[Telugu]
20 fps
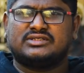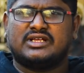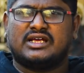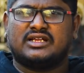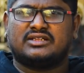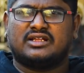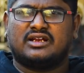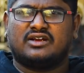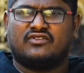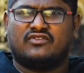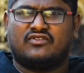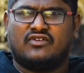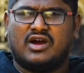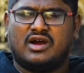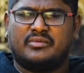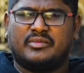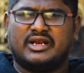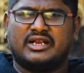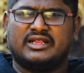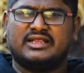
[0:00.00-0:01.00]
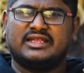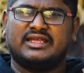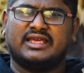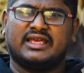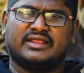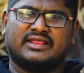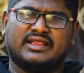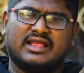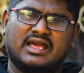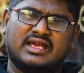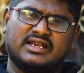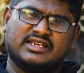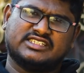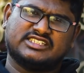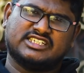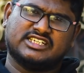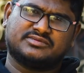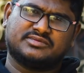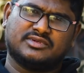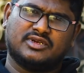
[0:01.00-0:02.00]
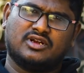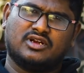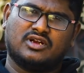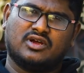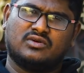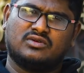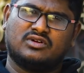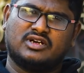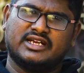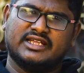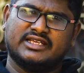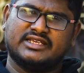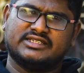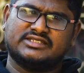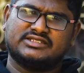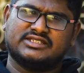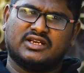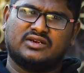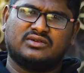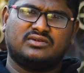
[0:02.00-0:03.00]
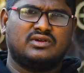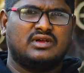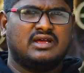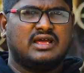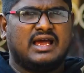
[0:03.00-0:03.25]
దాని తాలూకా ఫామ్ అనేది కింద డిస్క్రిప్షన్లో డౌన్లోడ్ లింక్ ఇచ్చాను